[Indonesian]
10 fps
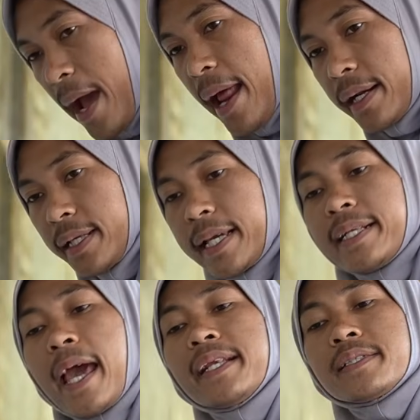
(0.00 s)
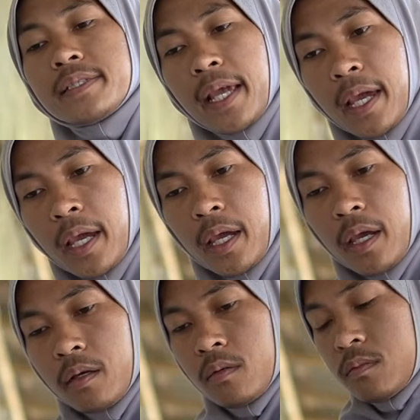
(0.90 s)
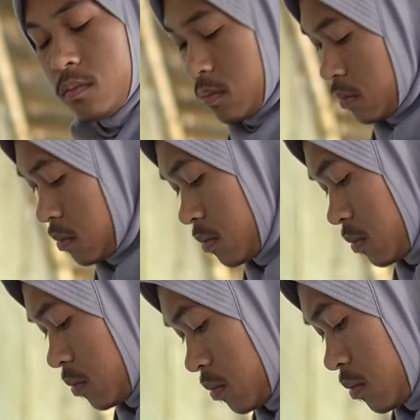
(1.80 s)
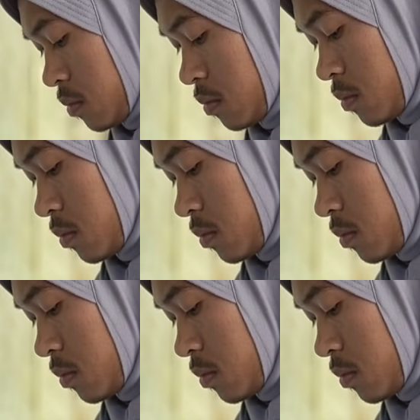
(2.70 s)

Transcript: mari. Gen garing sik. Apa